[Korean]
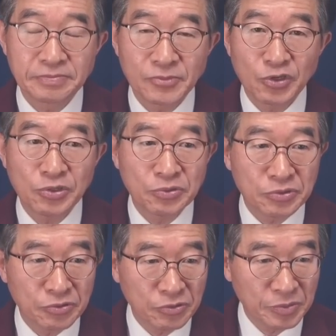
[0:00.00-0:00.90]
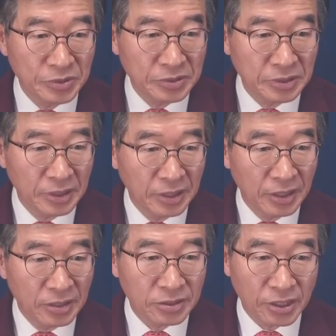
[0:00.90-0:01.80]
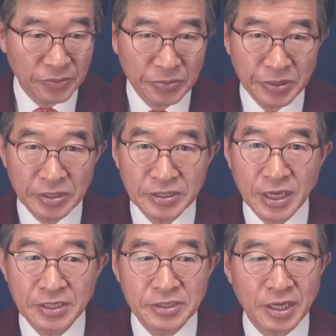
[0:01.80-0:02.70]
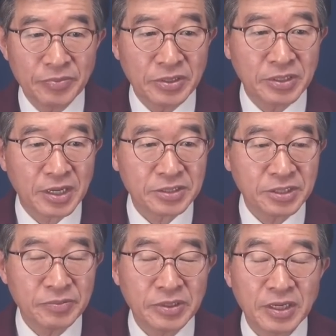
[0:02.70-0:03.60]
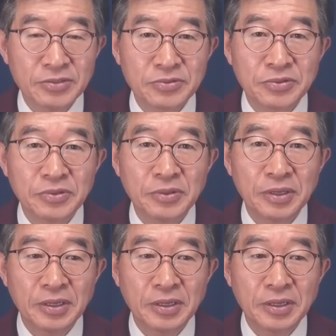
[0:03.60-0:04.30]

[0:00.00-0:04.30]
그리고 또 뭐대부분엔 자기 사람들 다 심어가지고